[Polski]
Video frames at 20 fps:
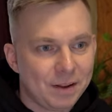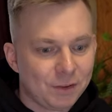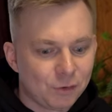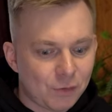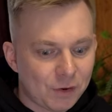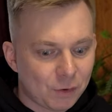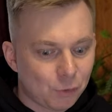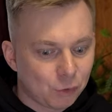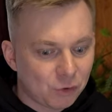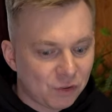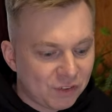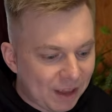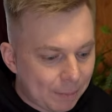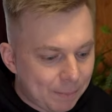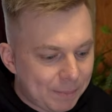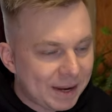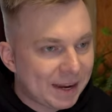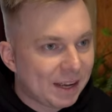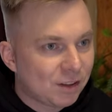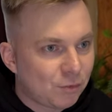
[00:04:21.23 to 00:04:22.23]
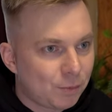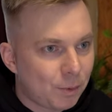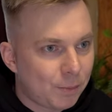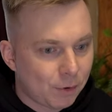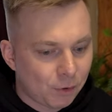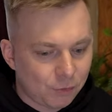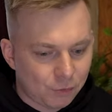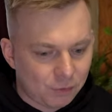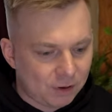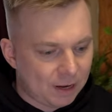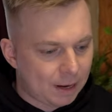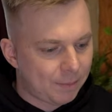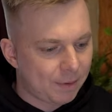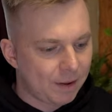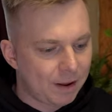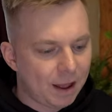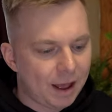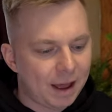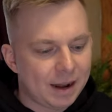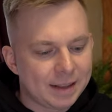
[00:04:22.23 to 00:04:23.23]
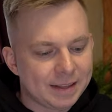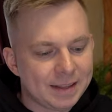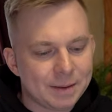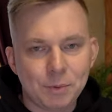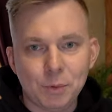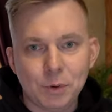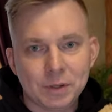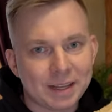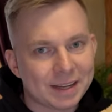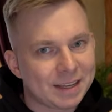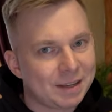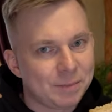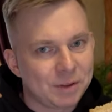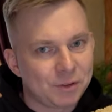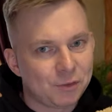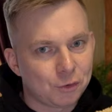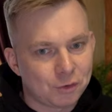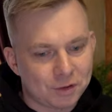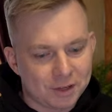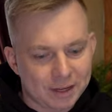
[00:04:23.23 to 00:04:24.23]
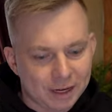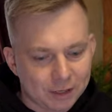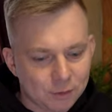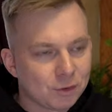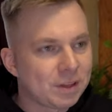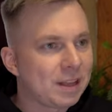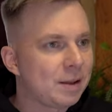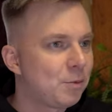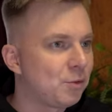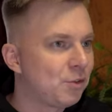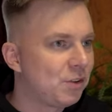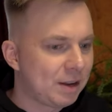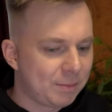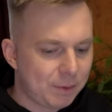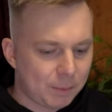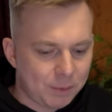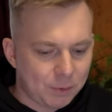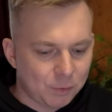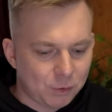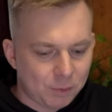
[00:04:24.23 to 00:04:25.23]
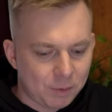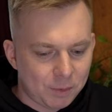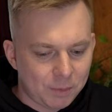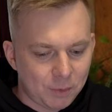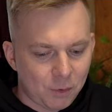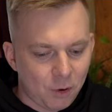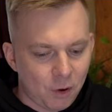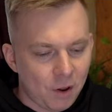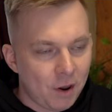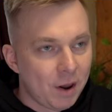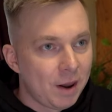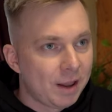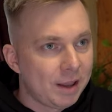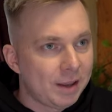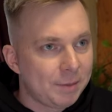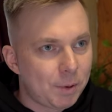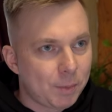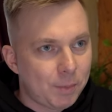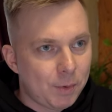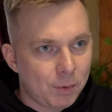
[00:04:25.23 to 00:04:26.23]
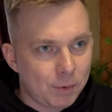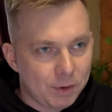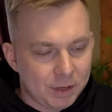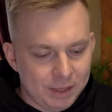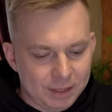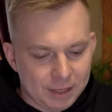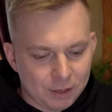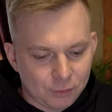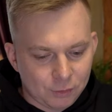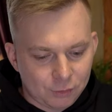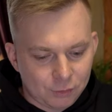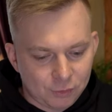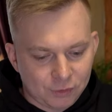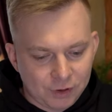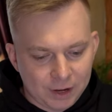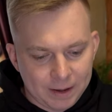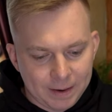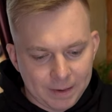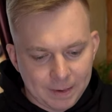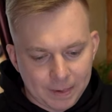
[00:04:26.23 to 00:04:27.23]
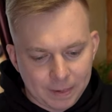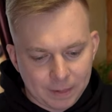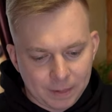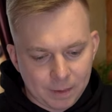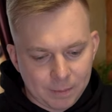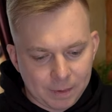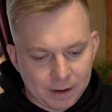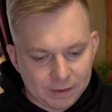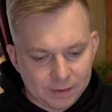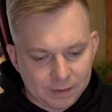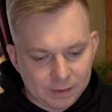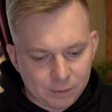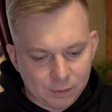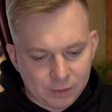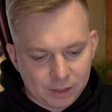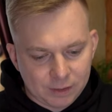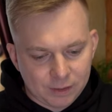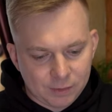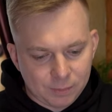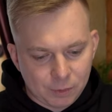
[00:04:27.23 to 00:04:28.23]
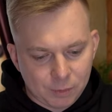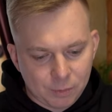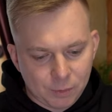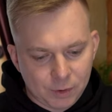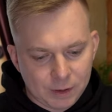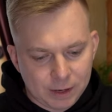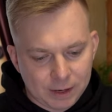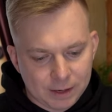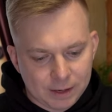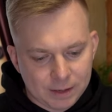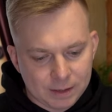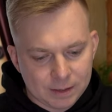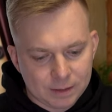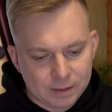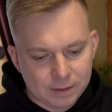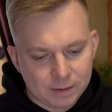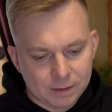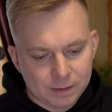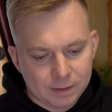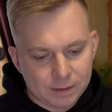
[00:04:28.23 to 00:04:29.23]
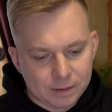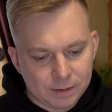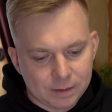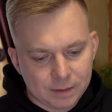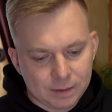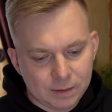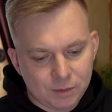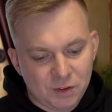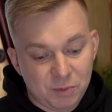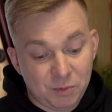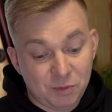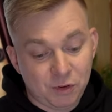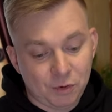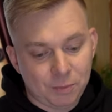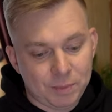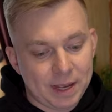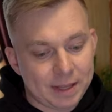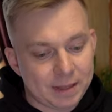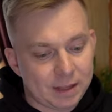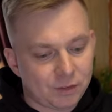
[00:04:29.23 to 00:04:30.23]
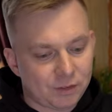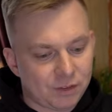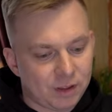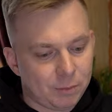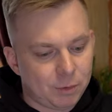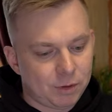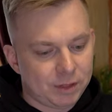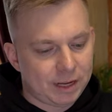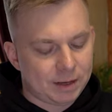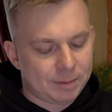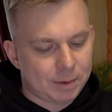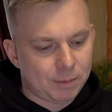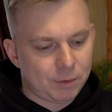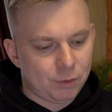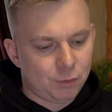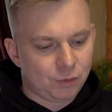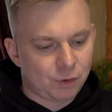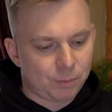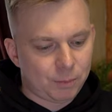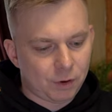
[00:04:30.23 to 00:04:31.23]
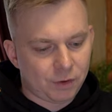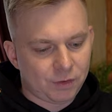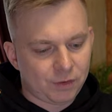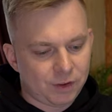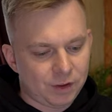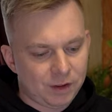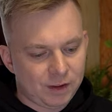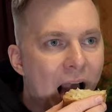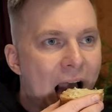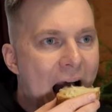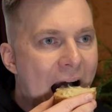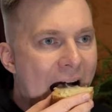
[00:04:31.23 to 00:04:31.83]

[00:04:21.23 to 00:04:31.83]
Człowieku, tu zapychacz po prostu chleb, ale nie były taki mięciutki jak tutaj. Może jakby był, to by było i by były inne odczucia. Dobra, ja sobie tutaj spróbuję nie będziemy się obiadać w niebo i tak mamy dużo porcji.